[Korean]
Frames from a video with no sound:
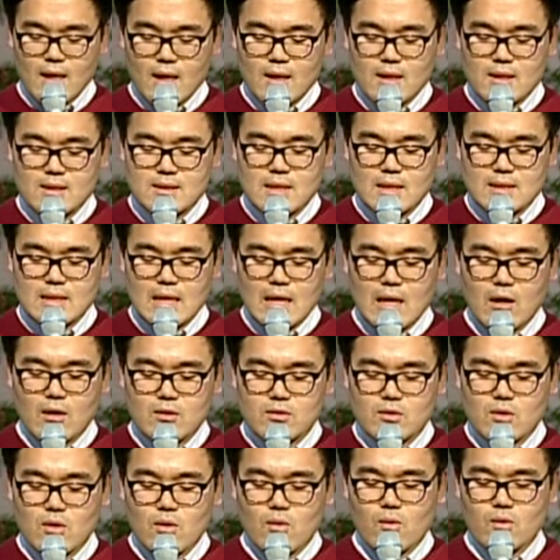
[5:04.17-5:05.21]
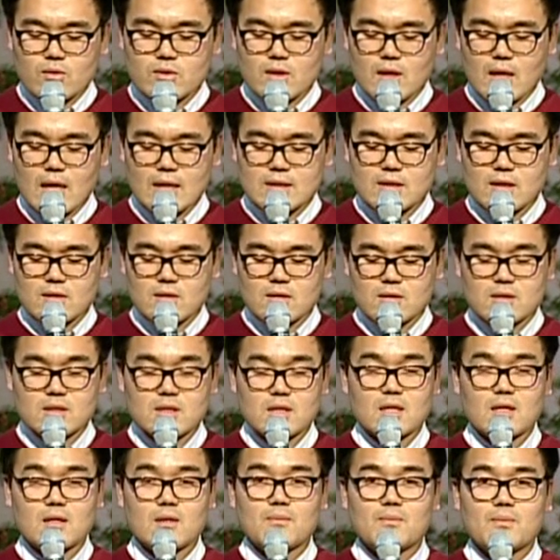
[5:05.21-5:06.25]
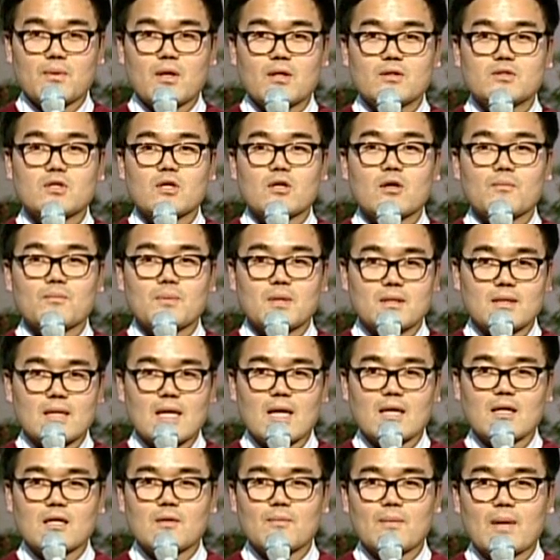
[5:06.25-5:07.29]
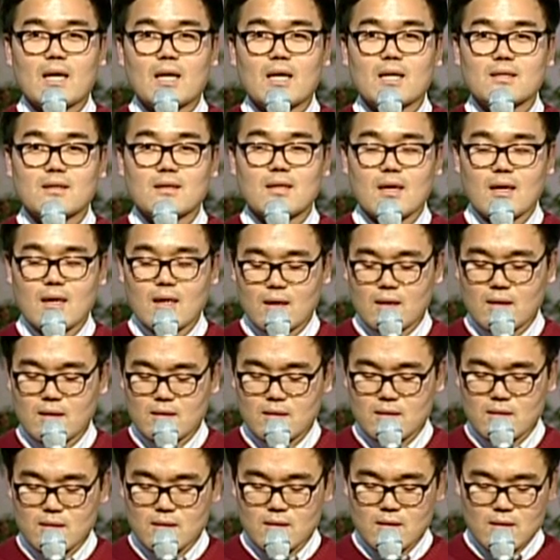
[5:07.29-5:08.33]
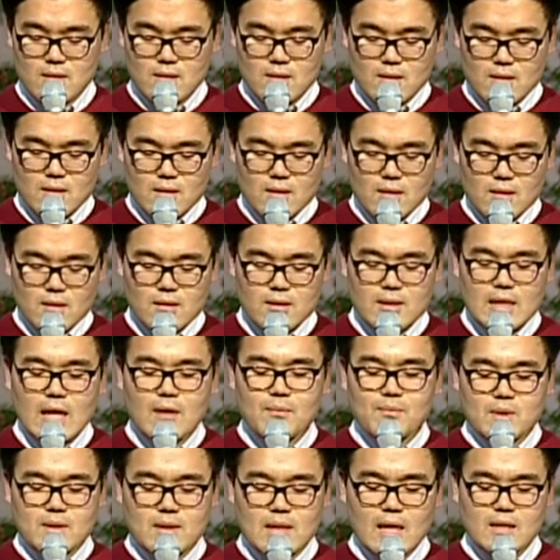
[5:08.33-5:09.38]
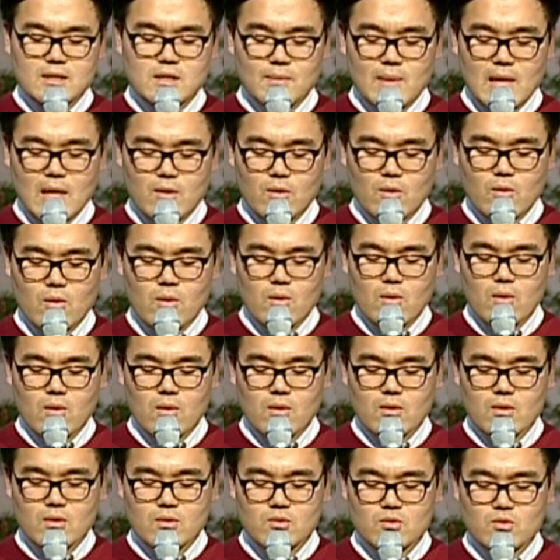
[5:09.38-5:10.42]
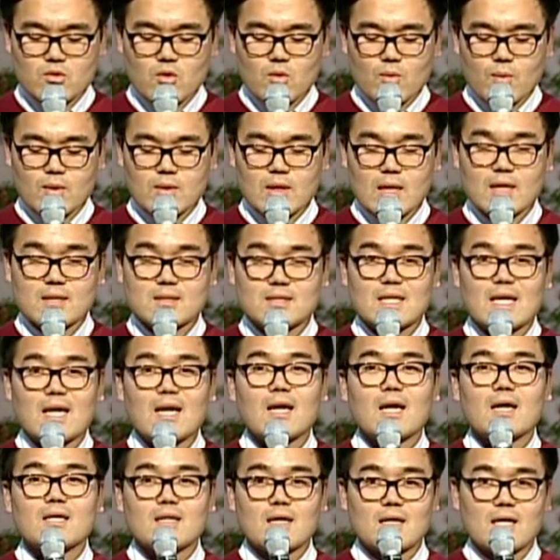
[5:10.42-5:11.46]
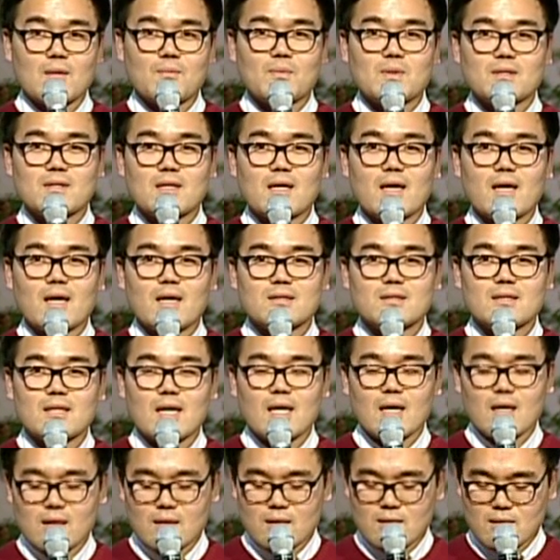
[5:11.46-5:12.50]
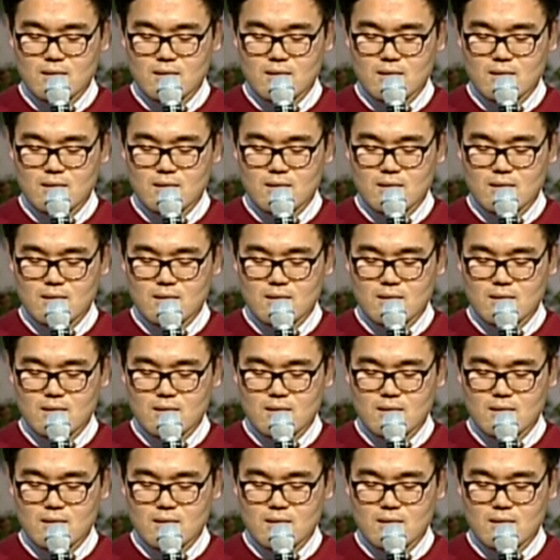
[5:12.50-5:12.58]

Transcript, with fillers: 이 세상 어떤 곳을 가서든지 별처럼 빛나길 바랄게. 그냥 빛나지 말고 누구보다 찬란하게 빛나야 한다.